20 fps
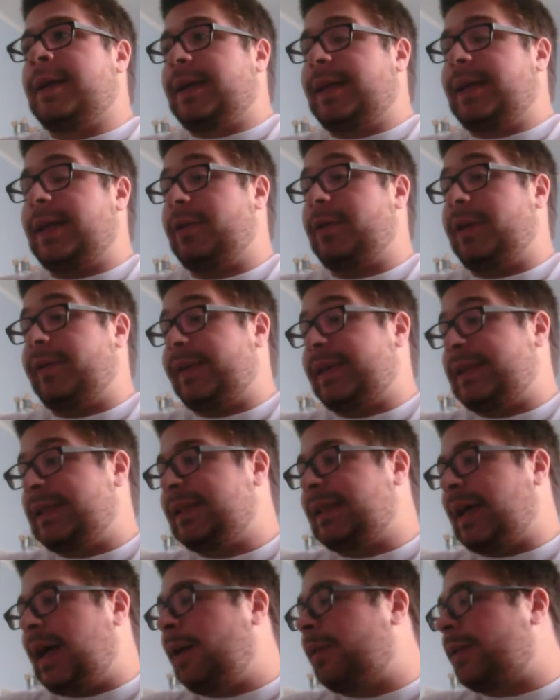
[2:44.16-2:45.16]
Che
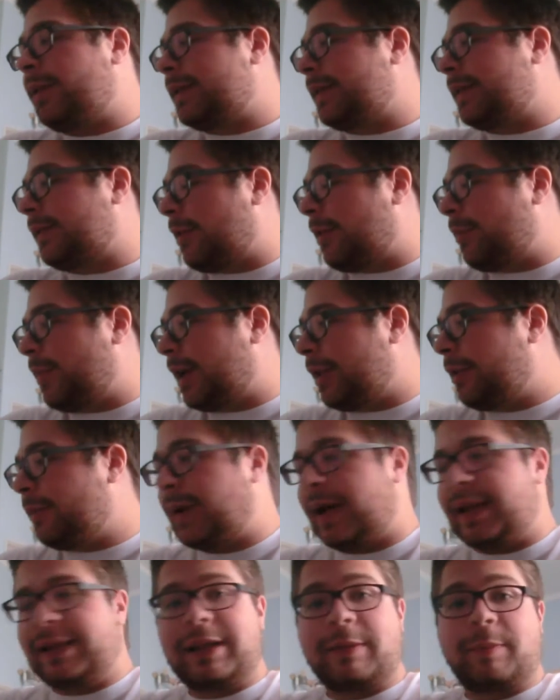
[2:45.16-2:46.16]
università? Questa è una bella
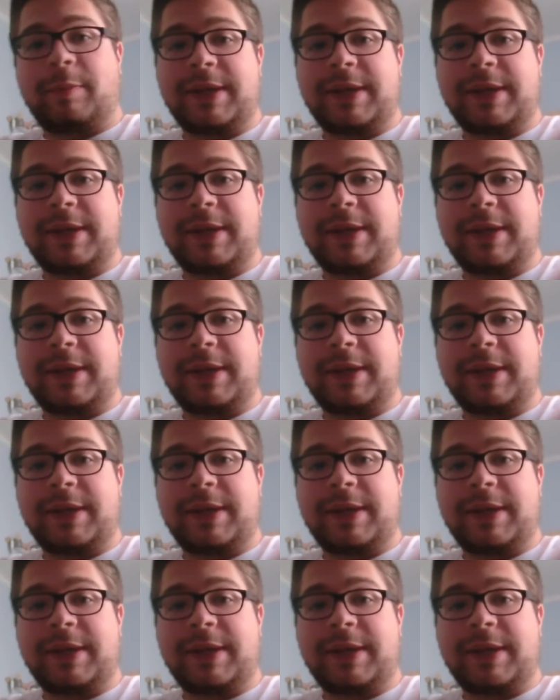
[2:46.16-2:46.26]
domanda.